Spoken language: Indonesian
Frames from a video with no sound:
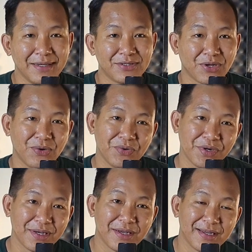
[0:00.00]
So,
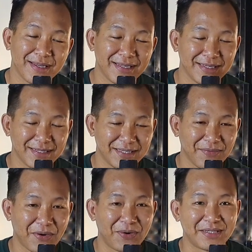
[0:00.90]

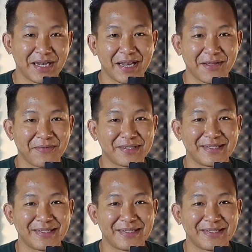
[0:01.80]
Simak ulasannya sampai